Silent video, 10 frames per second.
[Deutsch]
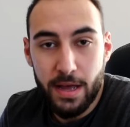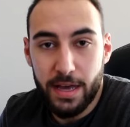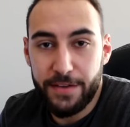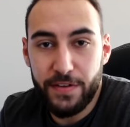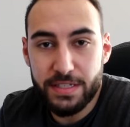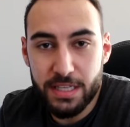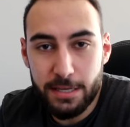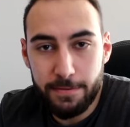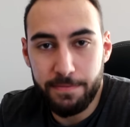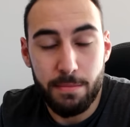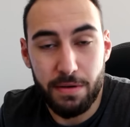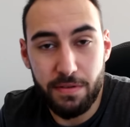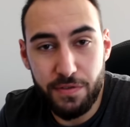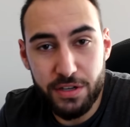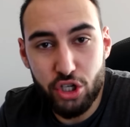Ich weiß nicht, bei wie
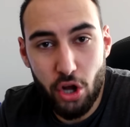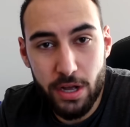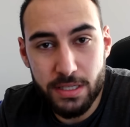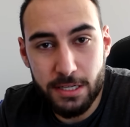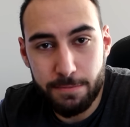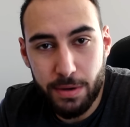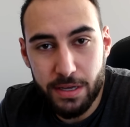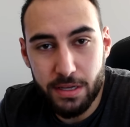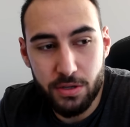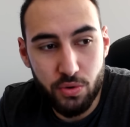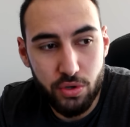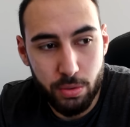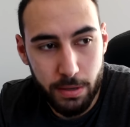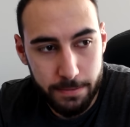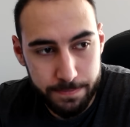viel die Steuern sind bei
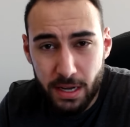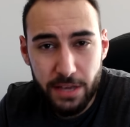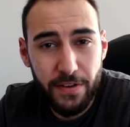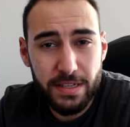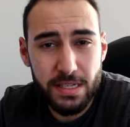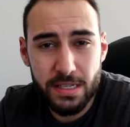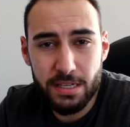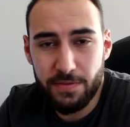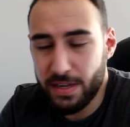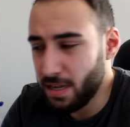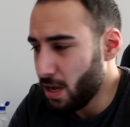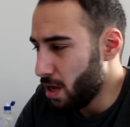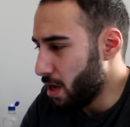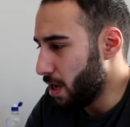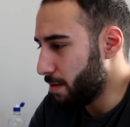YouTubern. Ich weiß es nicht, weil
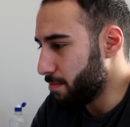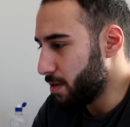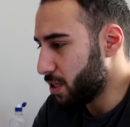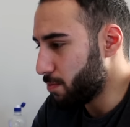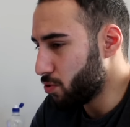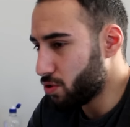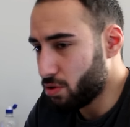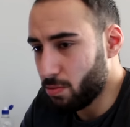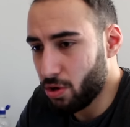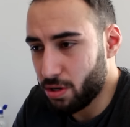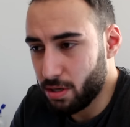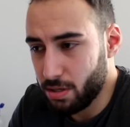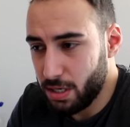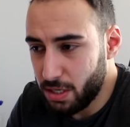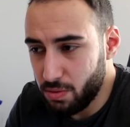ähm, ich muss zum Glück
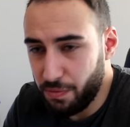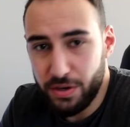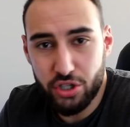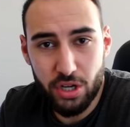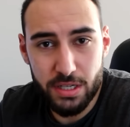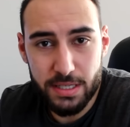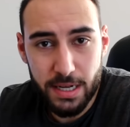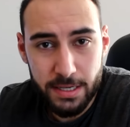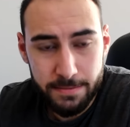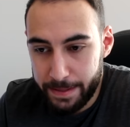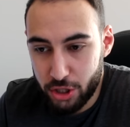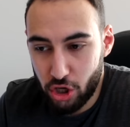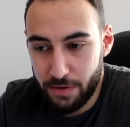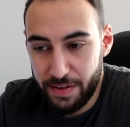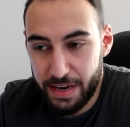nicht so viele Steuern zahlen. Die
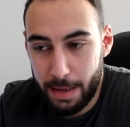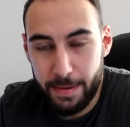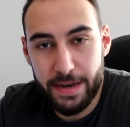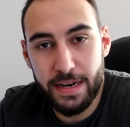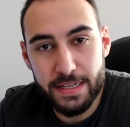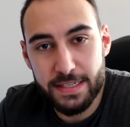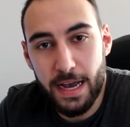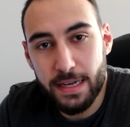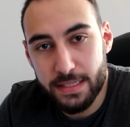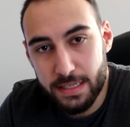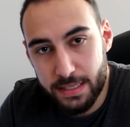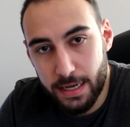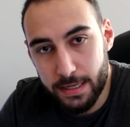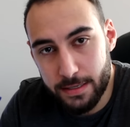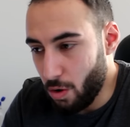Steuern werden am Ende des Jahres
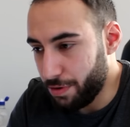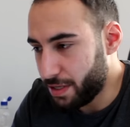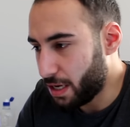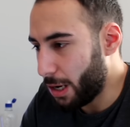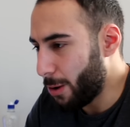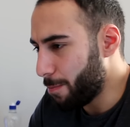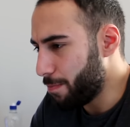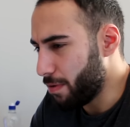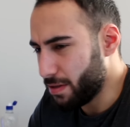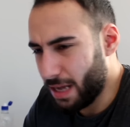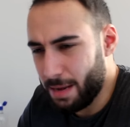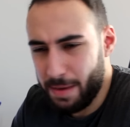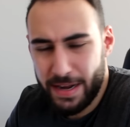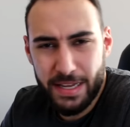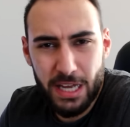gezahlt. Und ich glaube, da haben
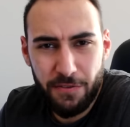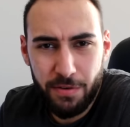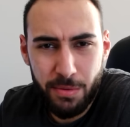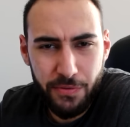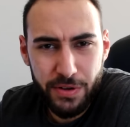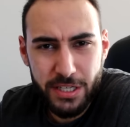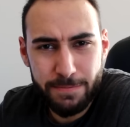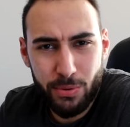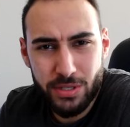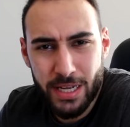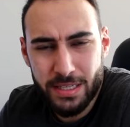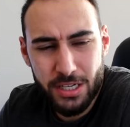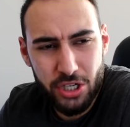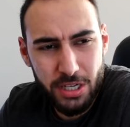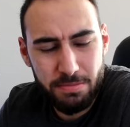einige 45%
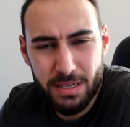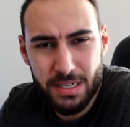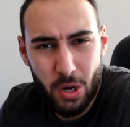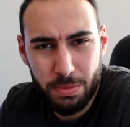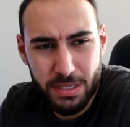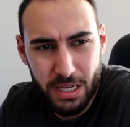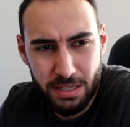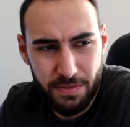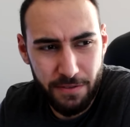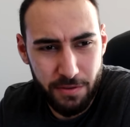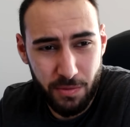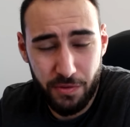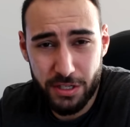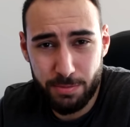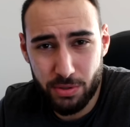geschrieben. Das glaube ich gar nicht, weil
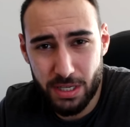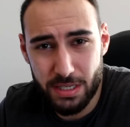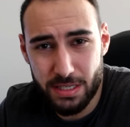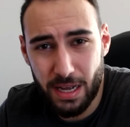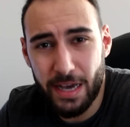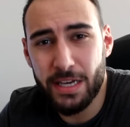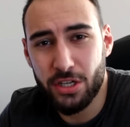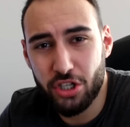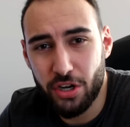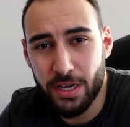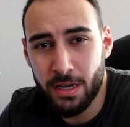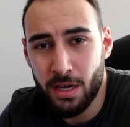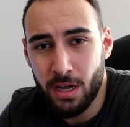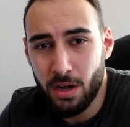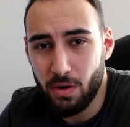45% ist eine Reichensteuer.
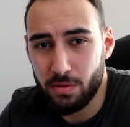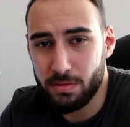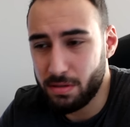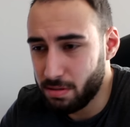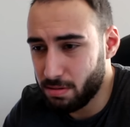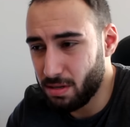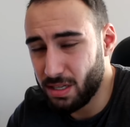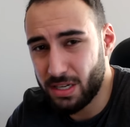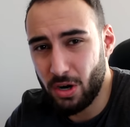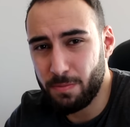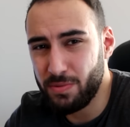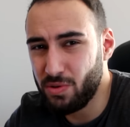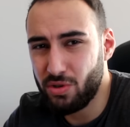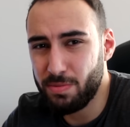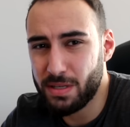Und ich glaube,
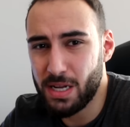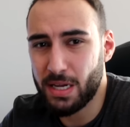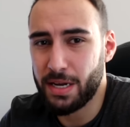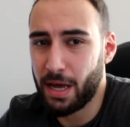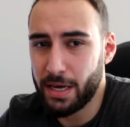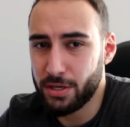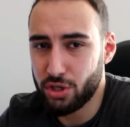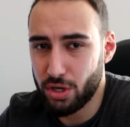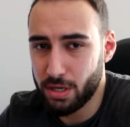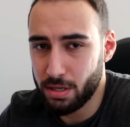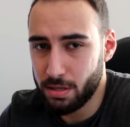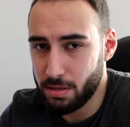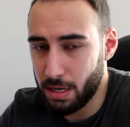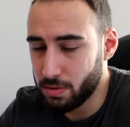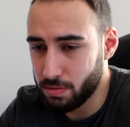YouTuber zahlen keine Reichensteuer.
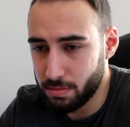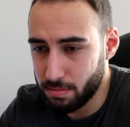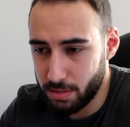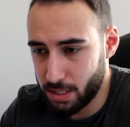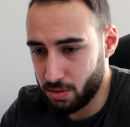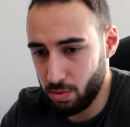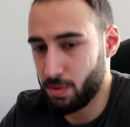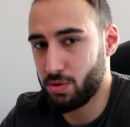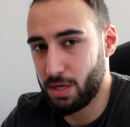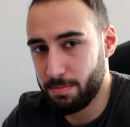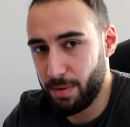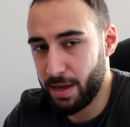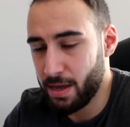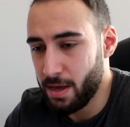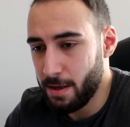Also jetzt nur mal so
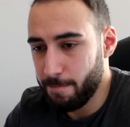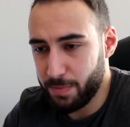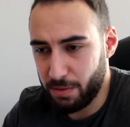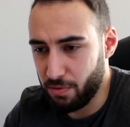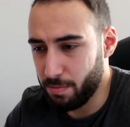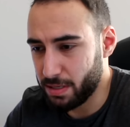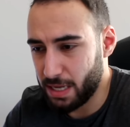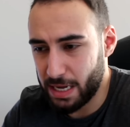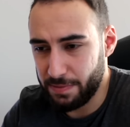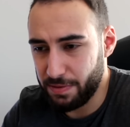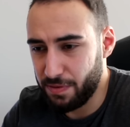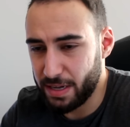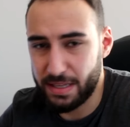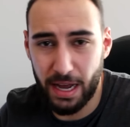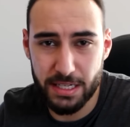nebenbei. Ich würde mal sagen, irgendwie
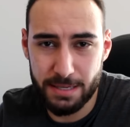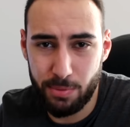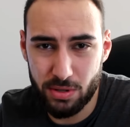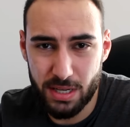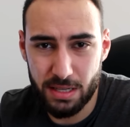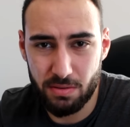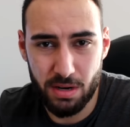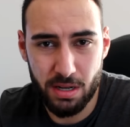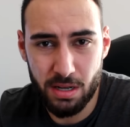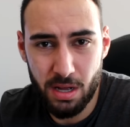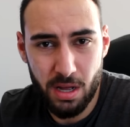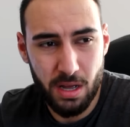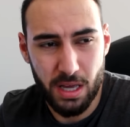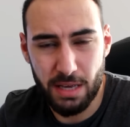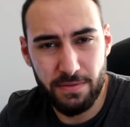vielleicht 30% oder
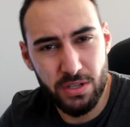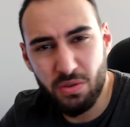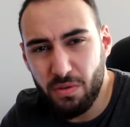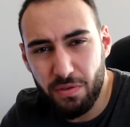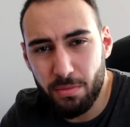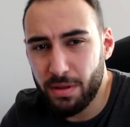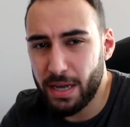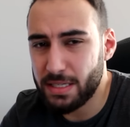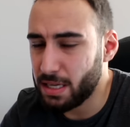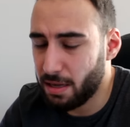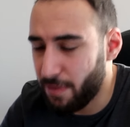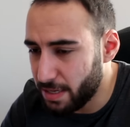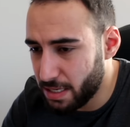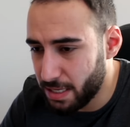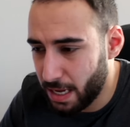irgendwie so, 35, ich
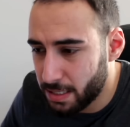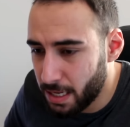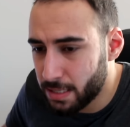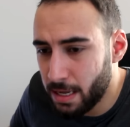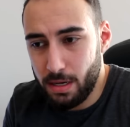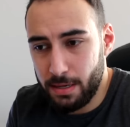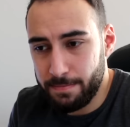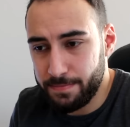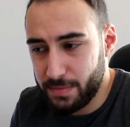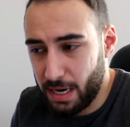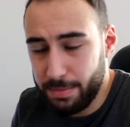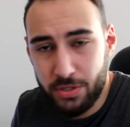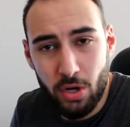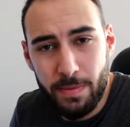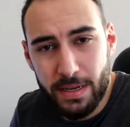weiß es nicht exakt. Ähm, dann habe ich
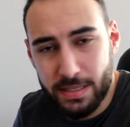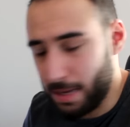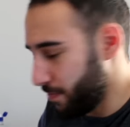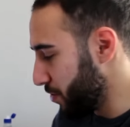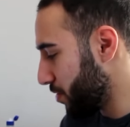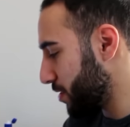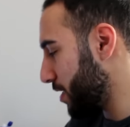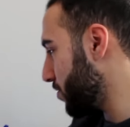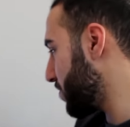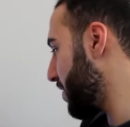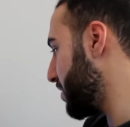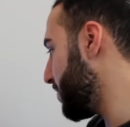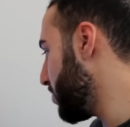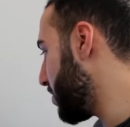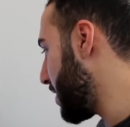nochmal in einem Video gesehen und zwar das Video